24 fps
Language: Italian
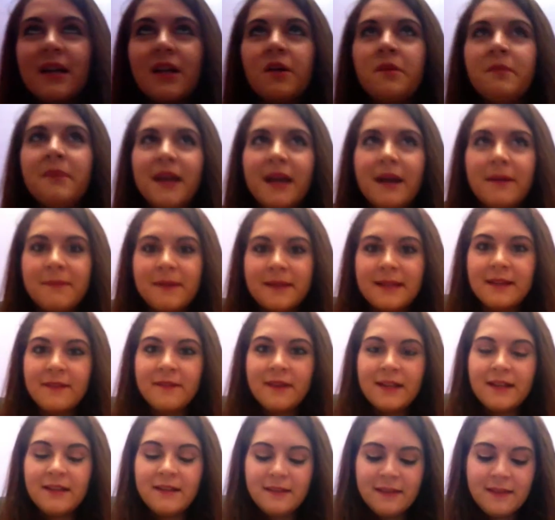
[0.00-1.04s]
che non mi capitava
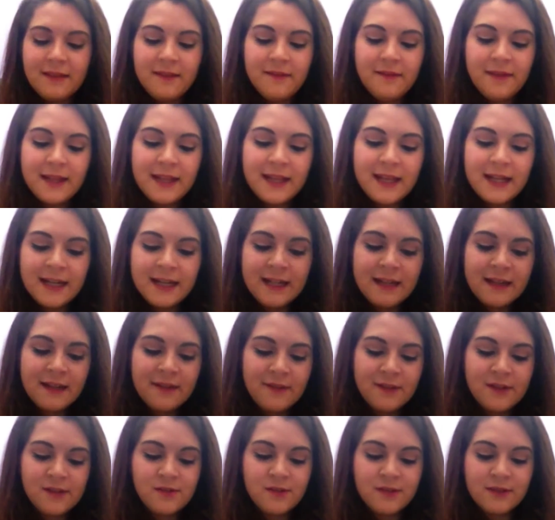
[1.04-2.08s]
di vedere da
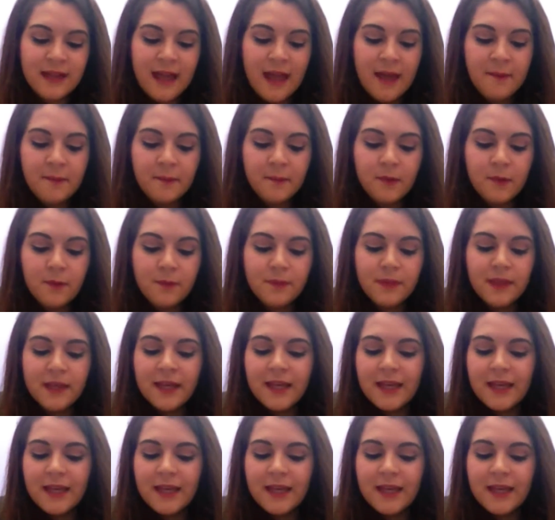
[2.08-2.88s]
diverso tempo,